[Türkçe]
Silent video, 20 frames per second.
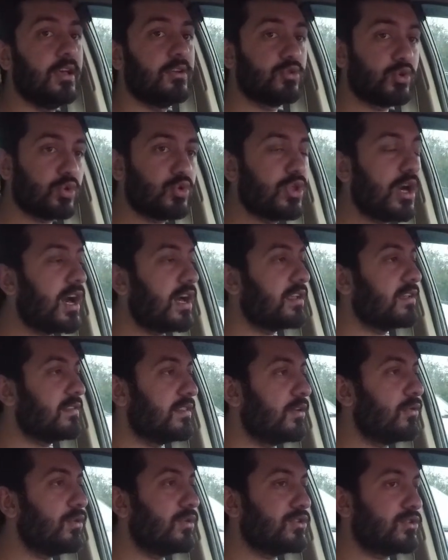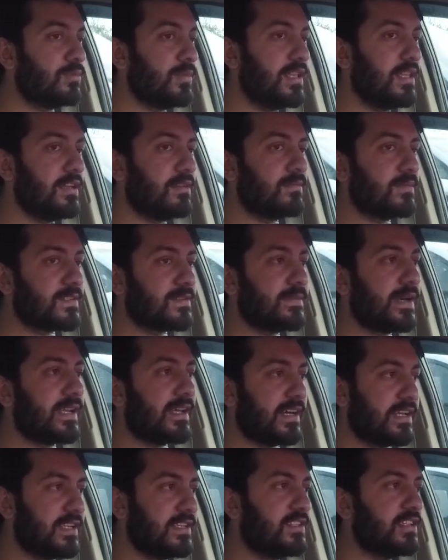şu tarihte görüşmelerimiz
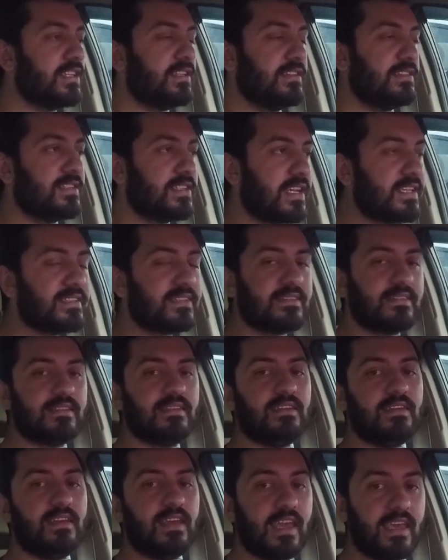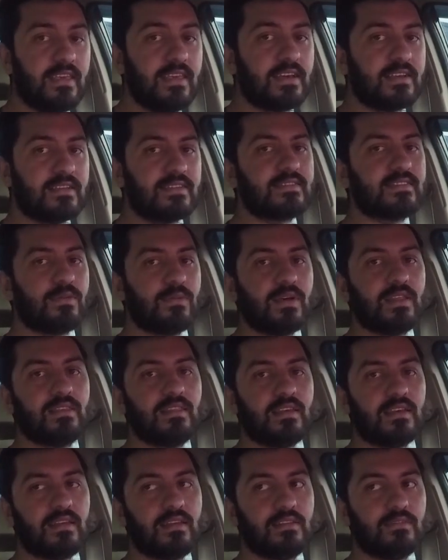var aracı alacağız en yakın
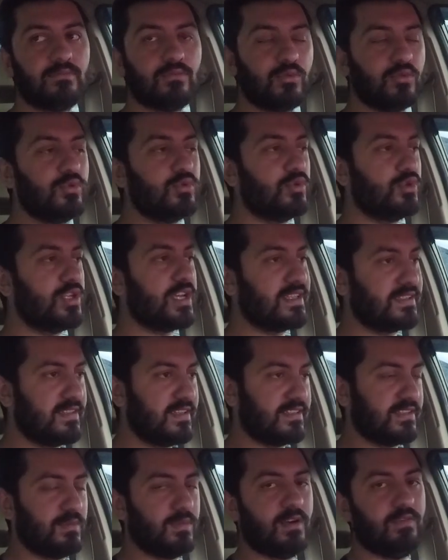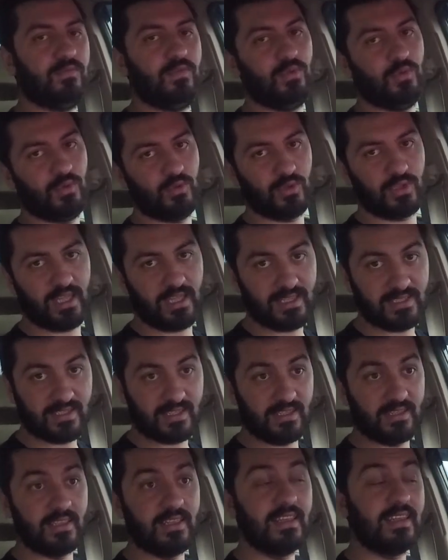zamanda duyuracağız ne zaman videonun
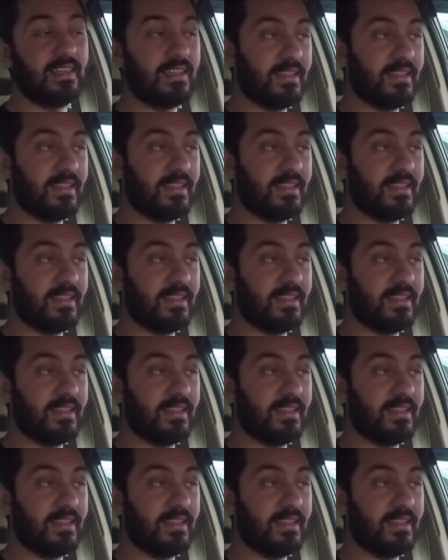geleceğini